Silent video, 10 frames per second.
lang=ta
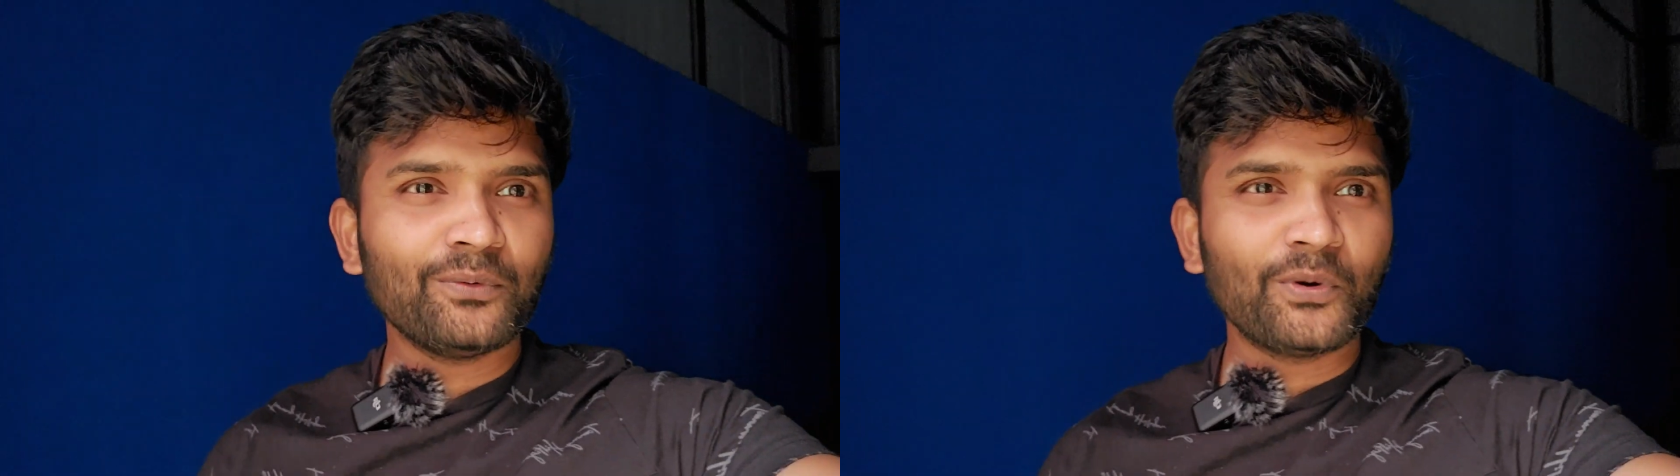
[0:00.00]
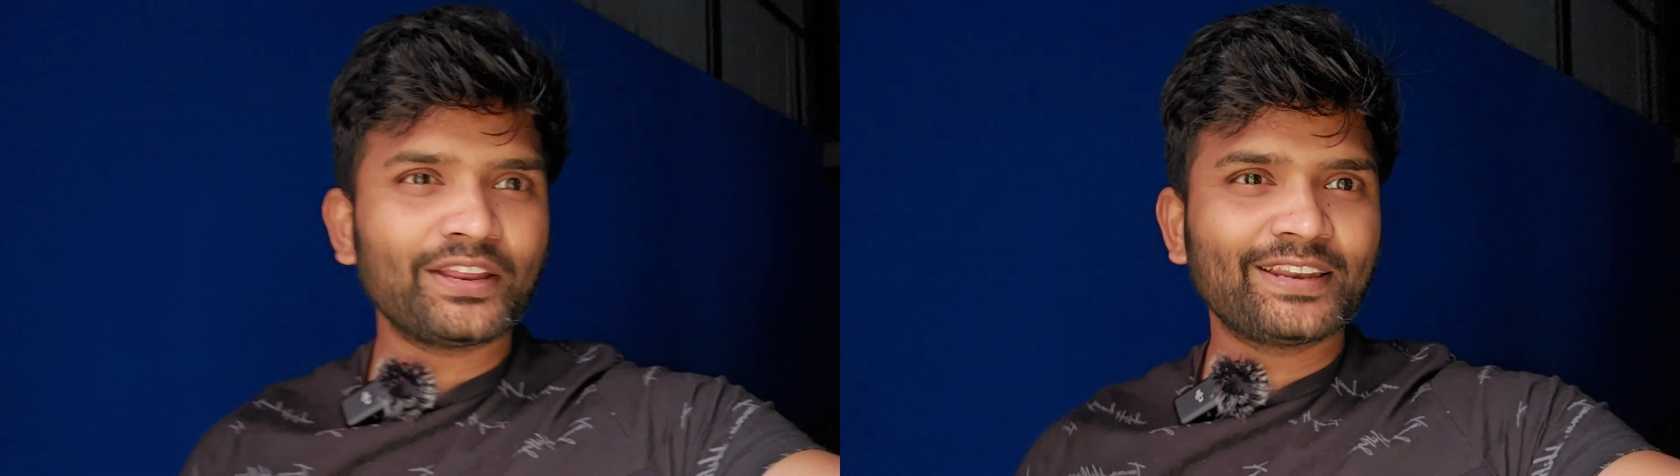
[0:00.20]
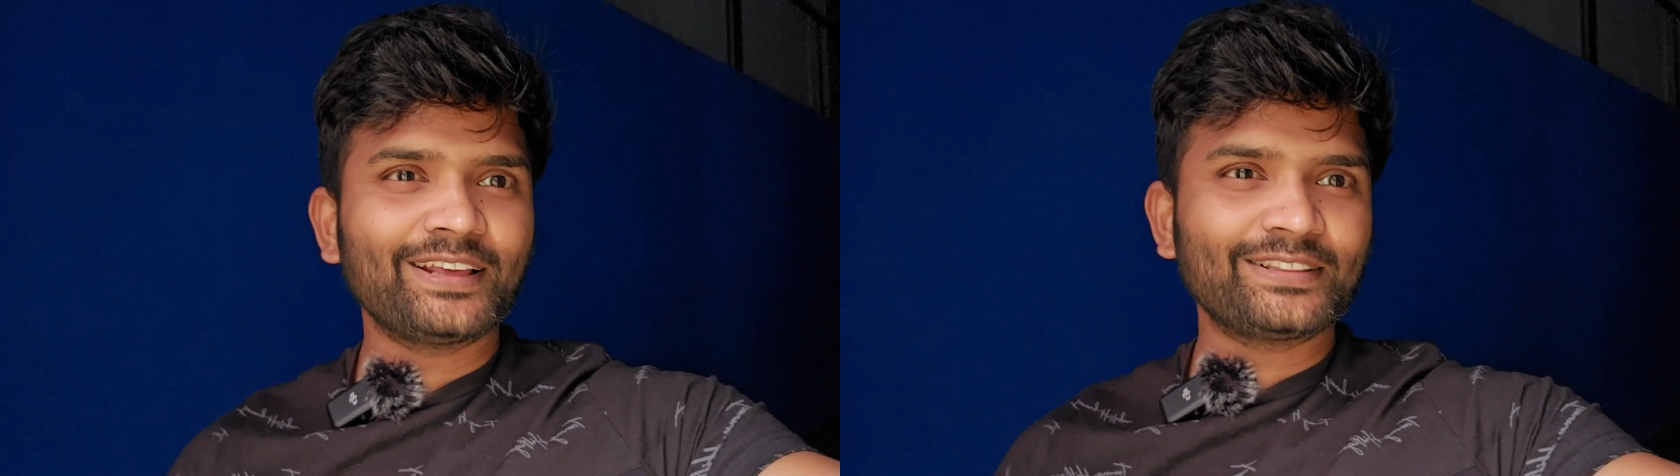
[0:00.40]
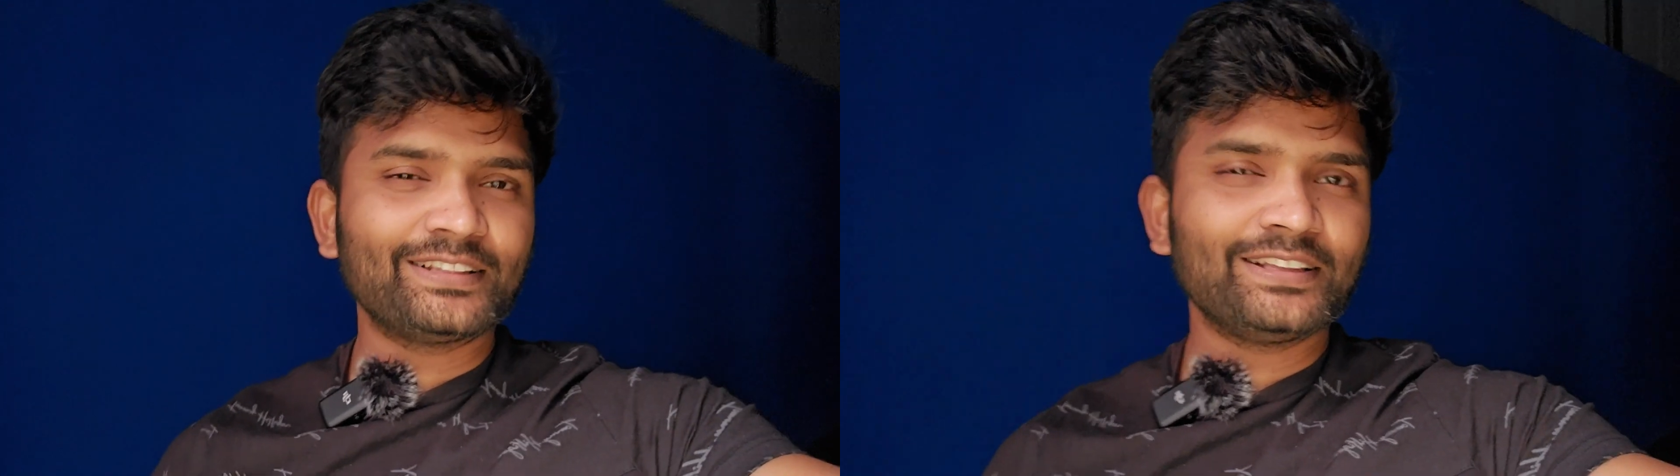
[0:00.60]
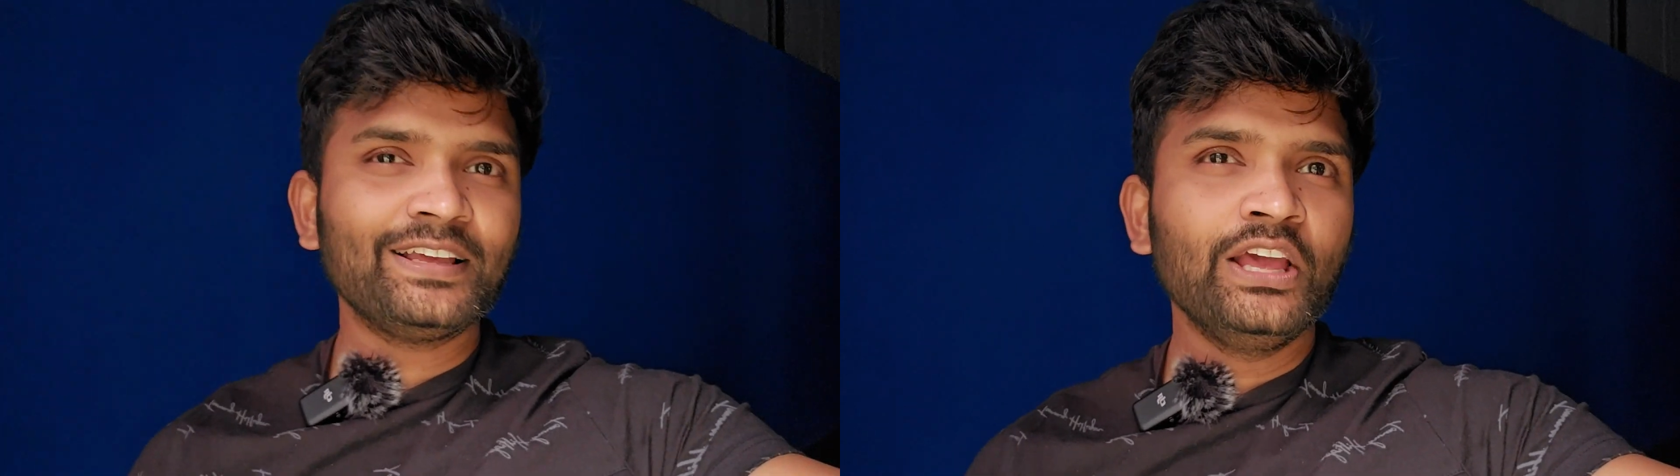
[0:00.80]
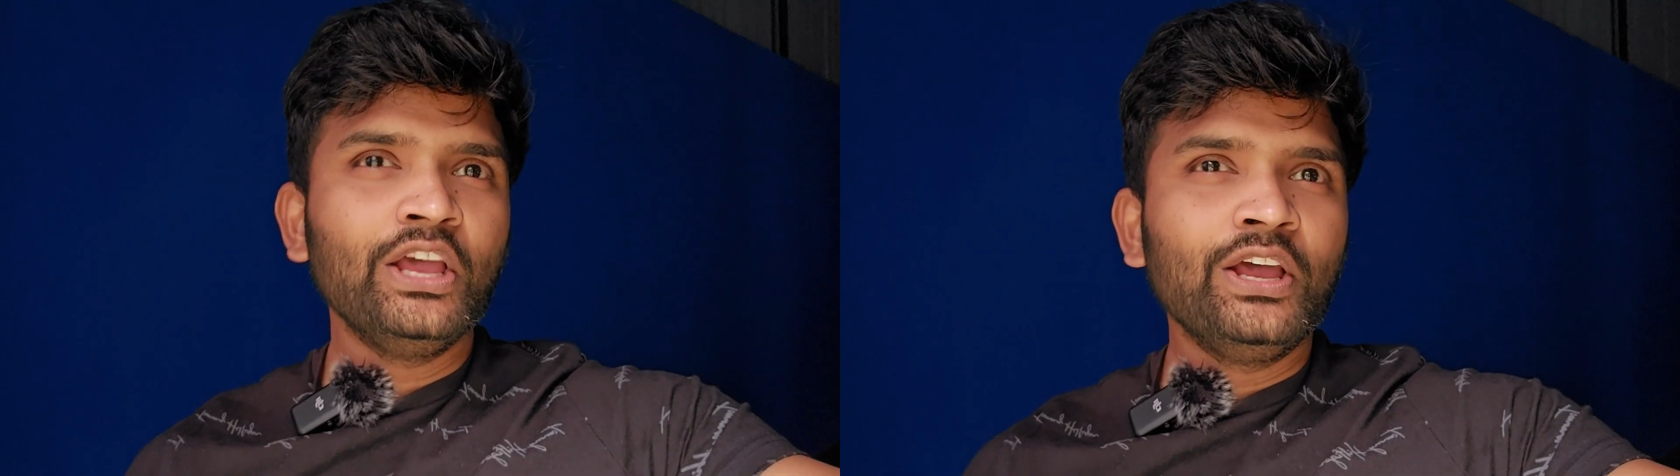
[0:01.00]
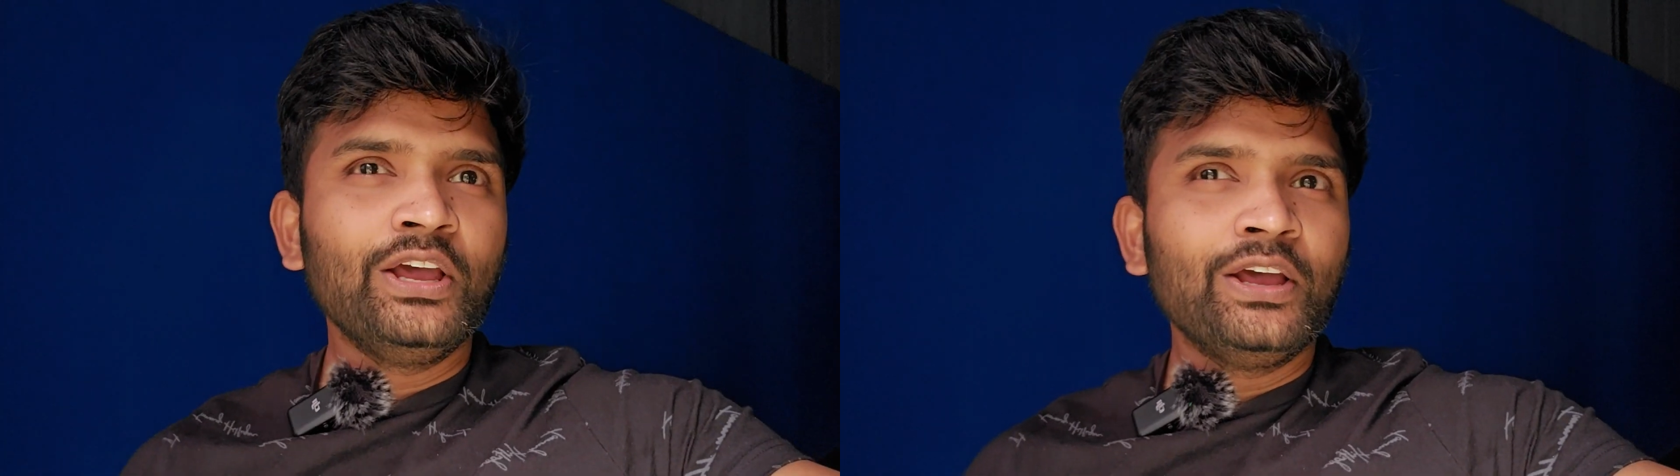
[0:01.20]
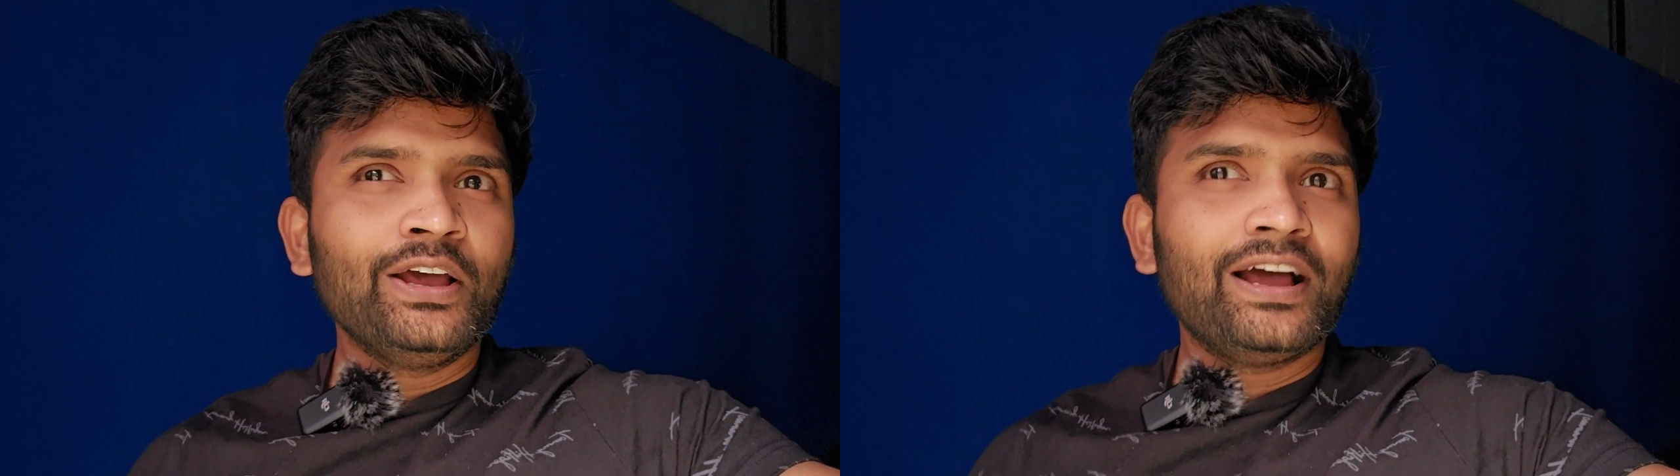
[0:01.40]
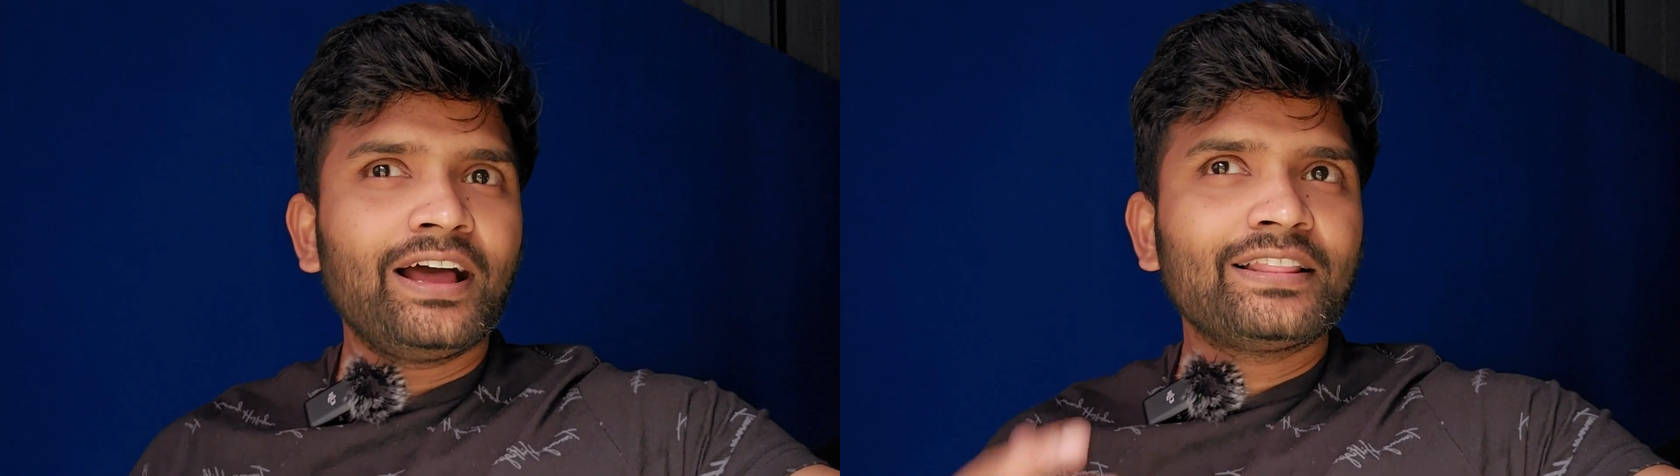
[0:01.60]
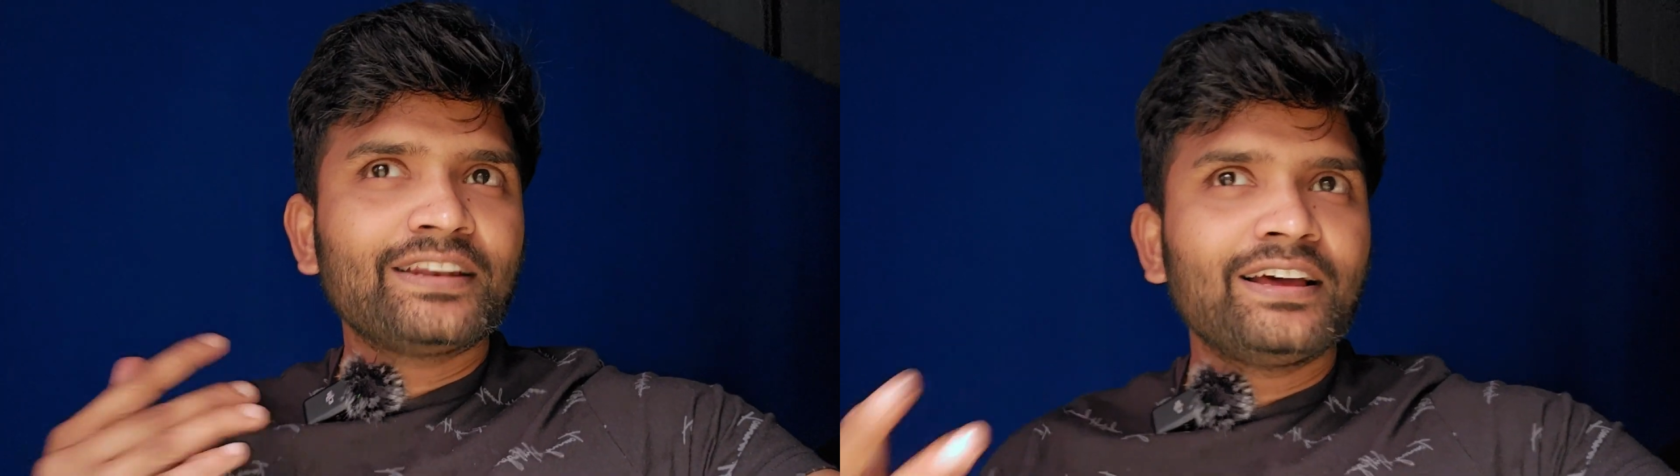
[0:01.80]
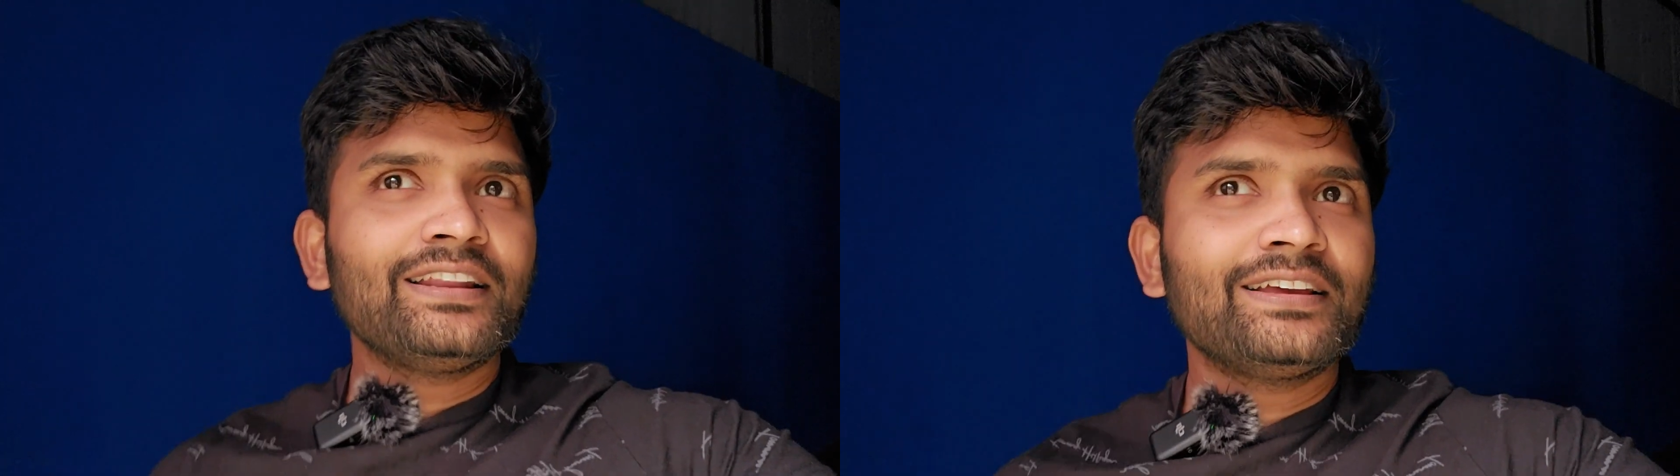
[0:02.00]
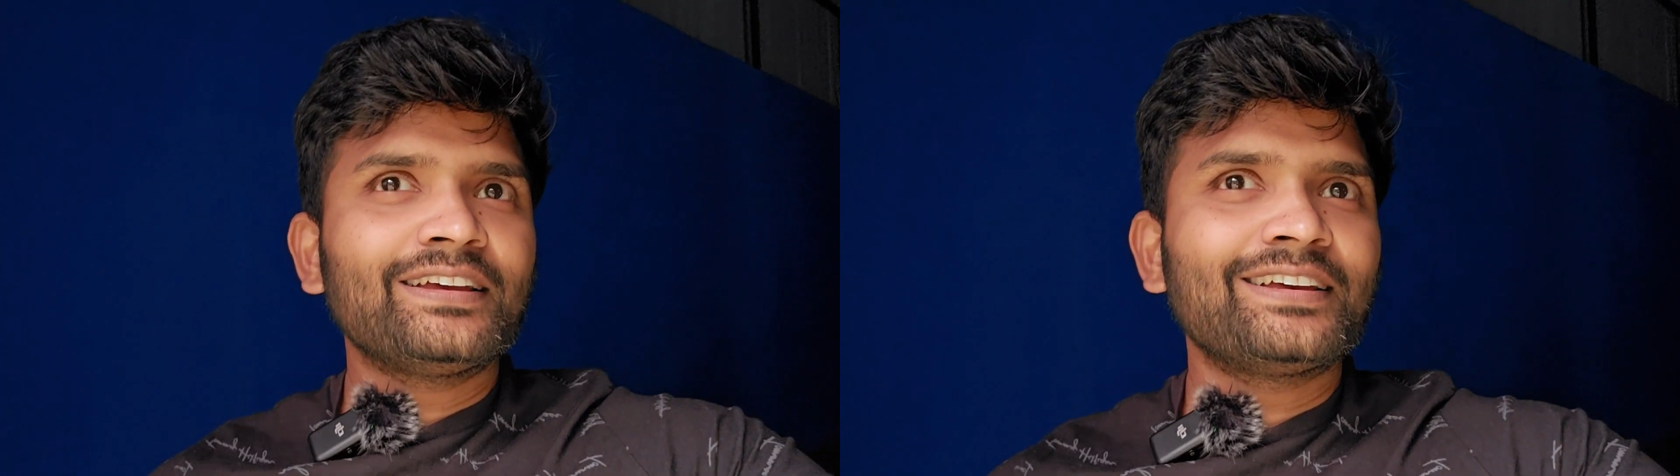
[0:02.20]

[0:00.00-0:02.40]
ஓடிக்கிட்டே இருந்தது அதனால்